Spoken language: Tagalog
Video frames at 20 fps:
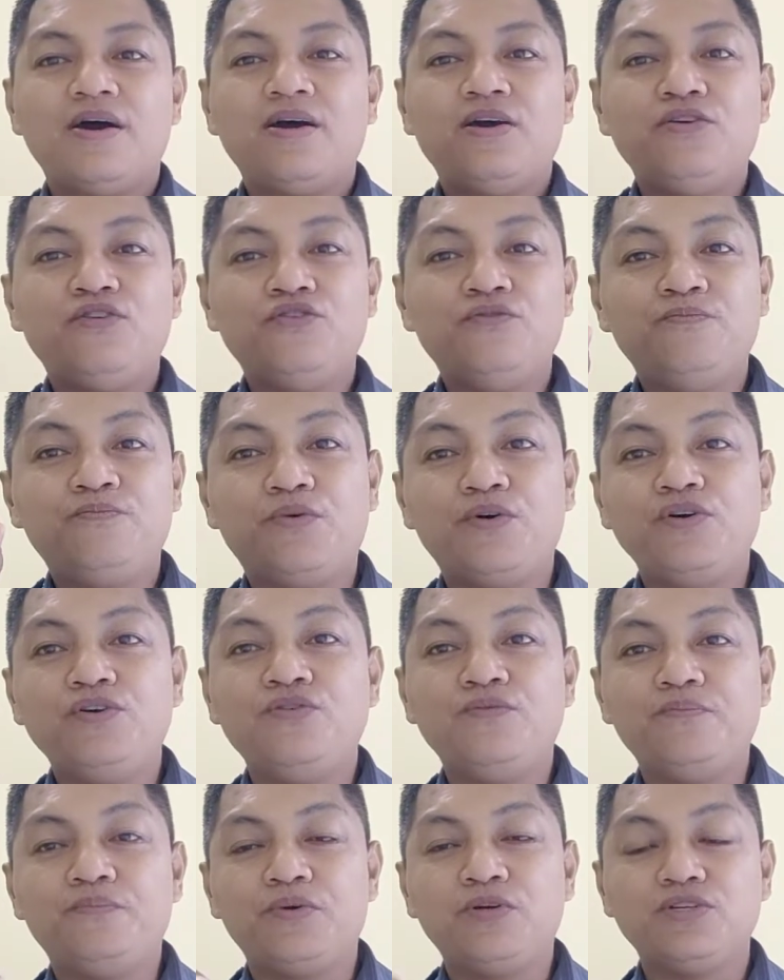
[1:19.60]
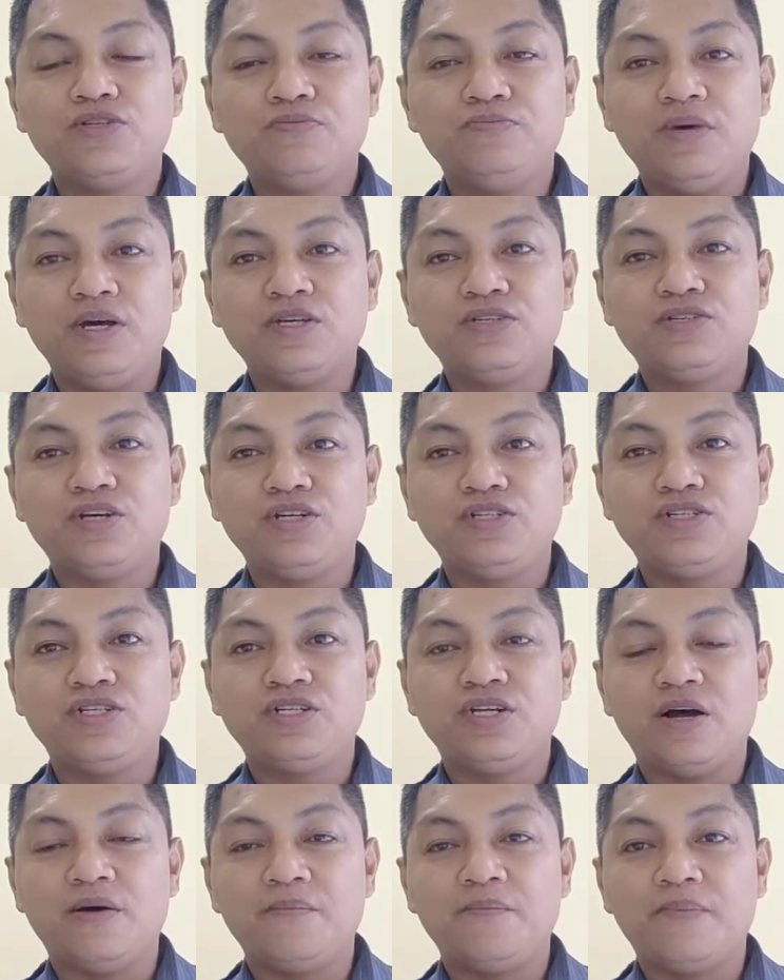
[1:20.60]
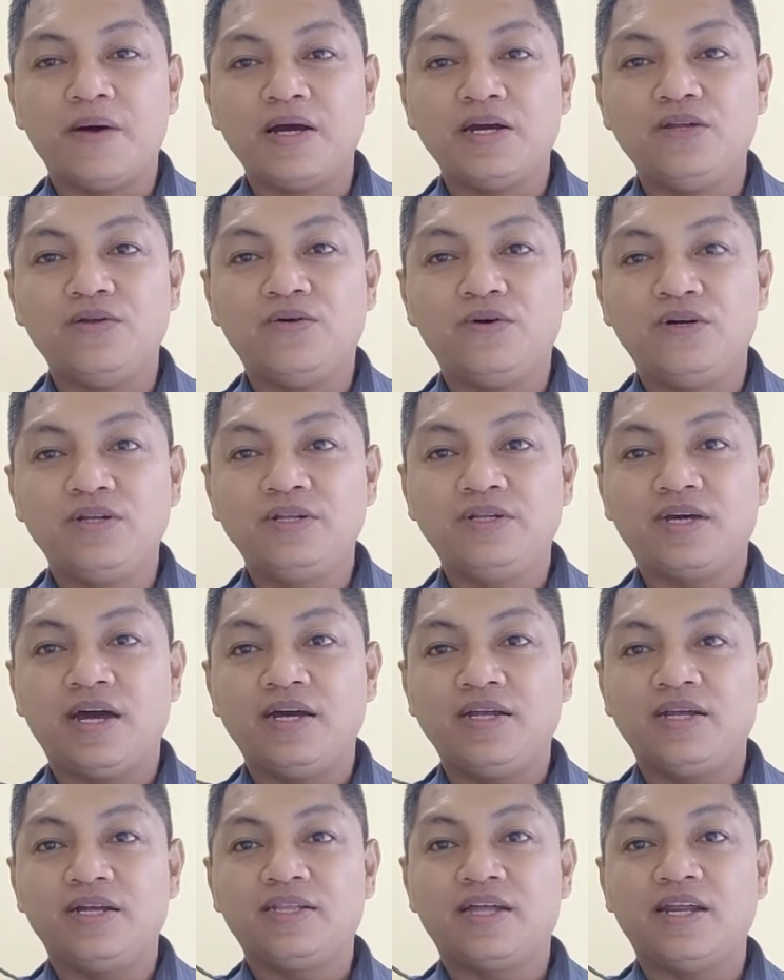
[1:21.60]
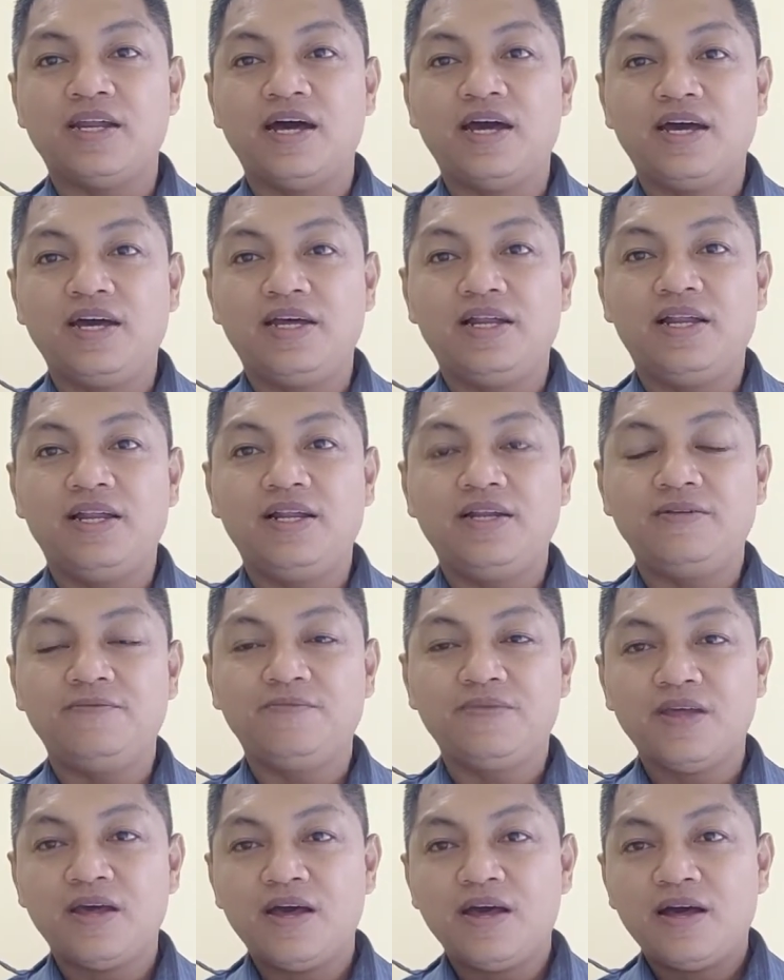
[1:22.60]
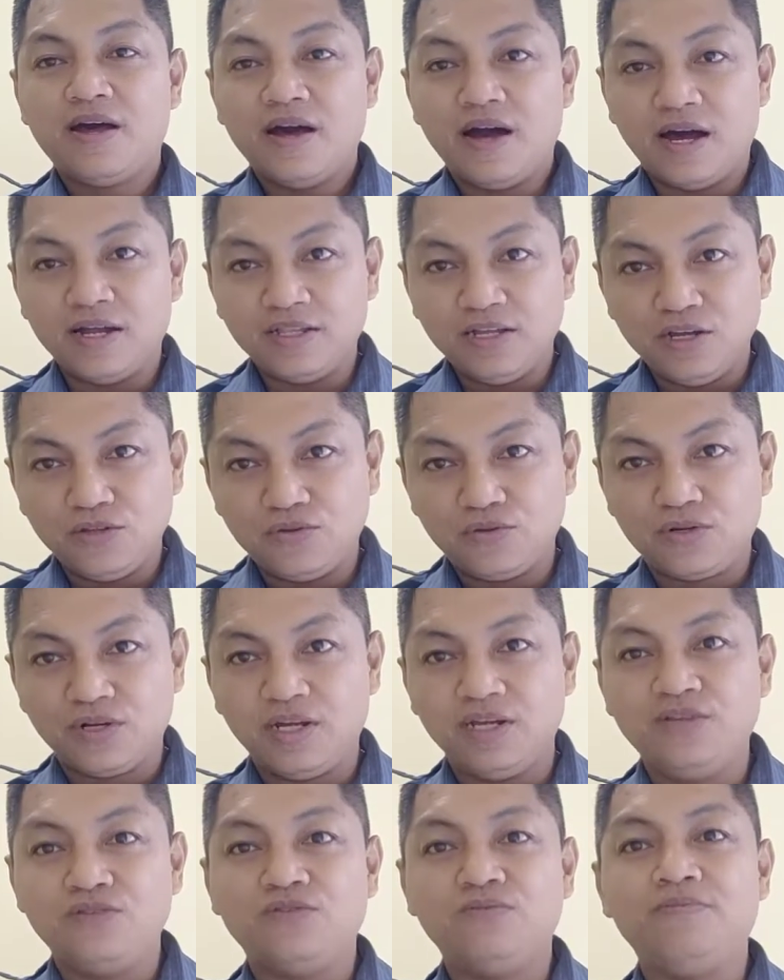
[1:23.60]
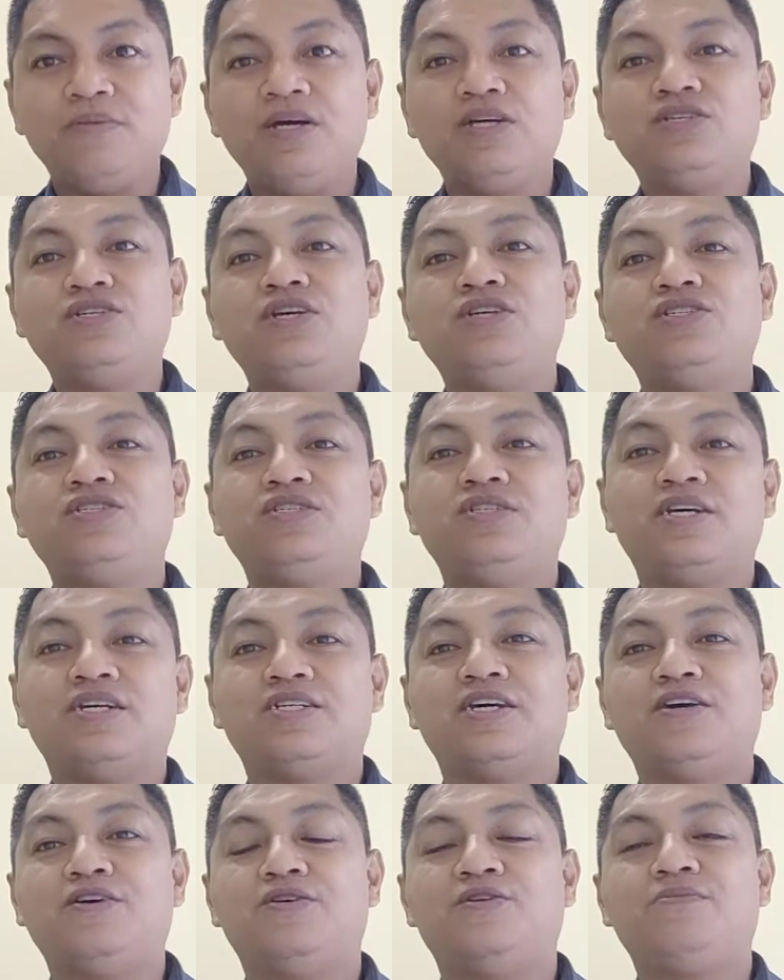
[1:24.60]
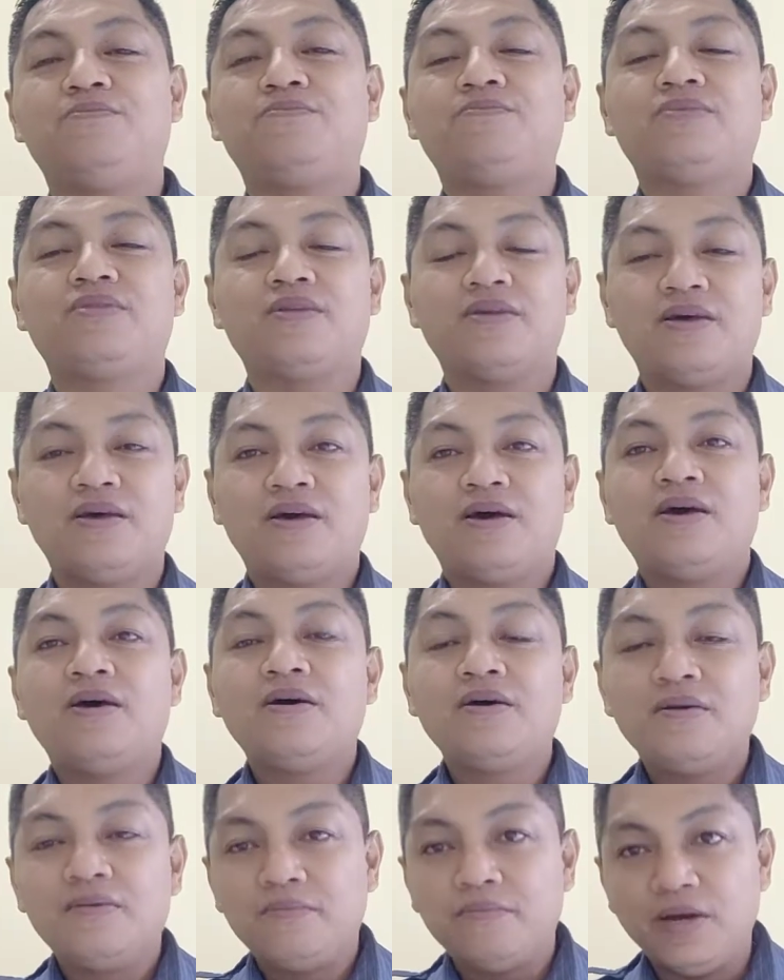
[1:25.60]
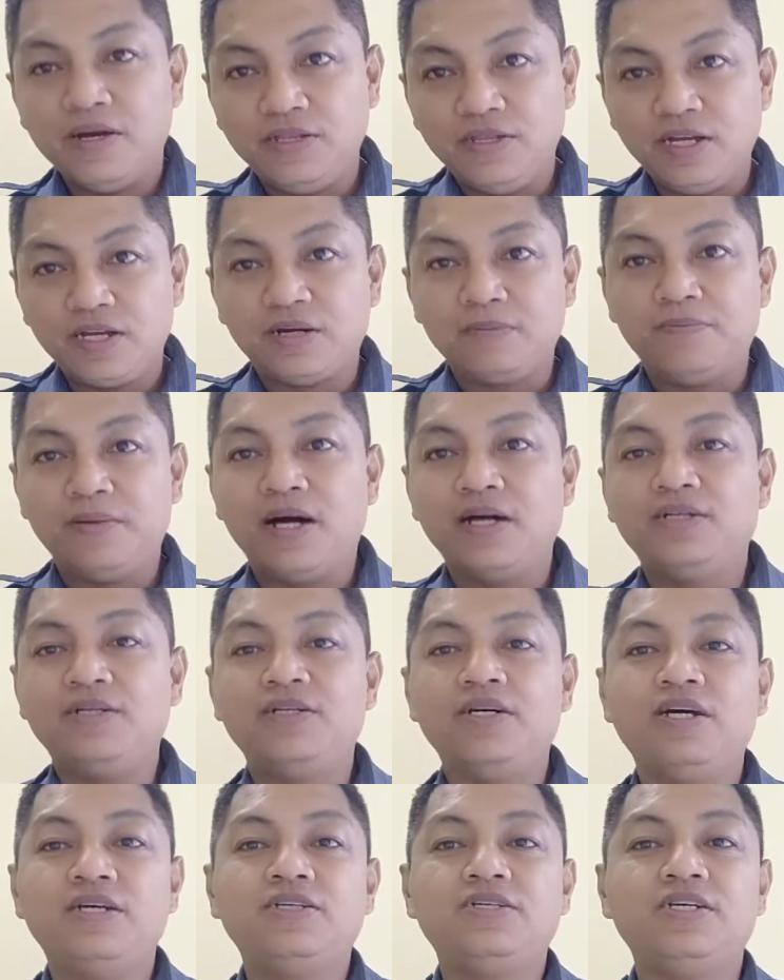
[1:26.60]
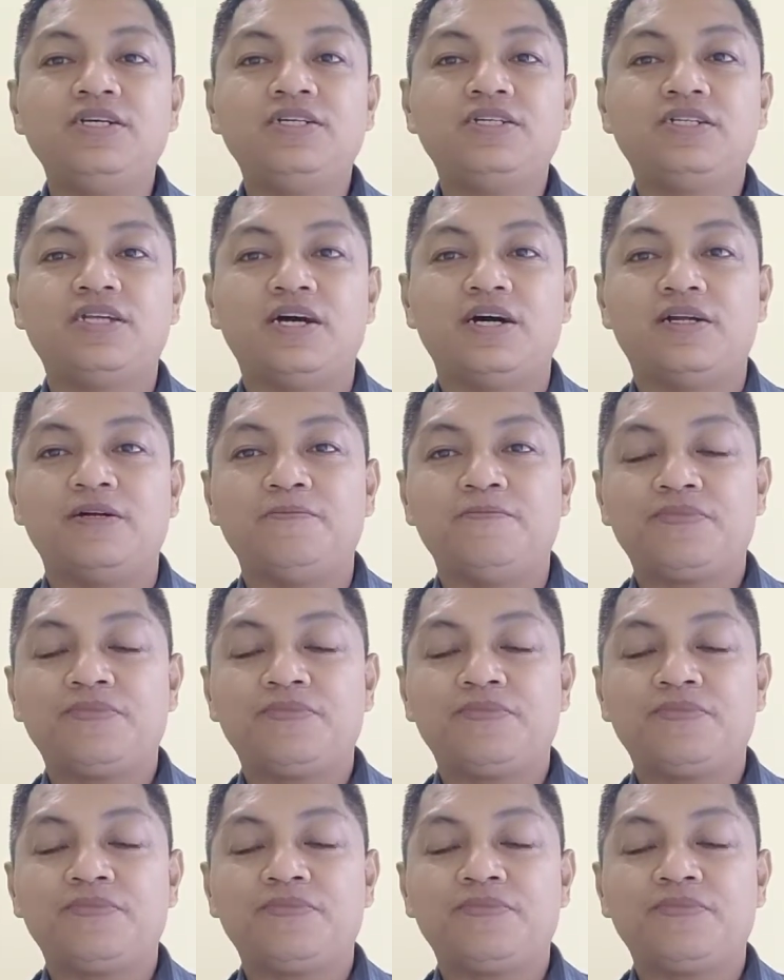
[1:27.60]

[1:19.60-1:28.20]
Yun po yung first message ng Panginoon kay Natanael at ito rin yung message niya sa iyo. My dear brother and sister,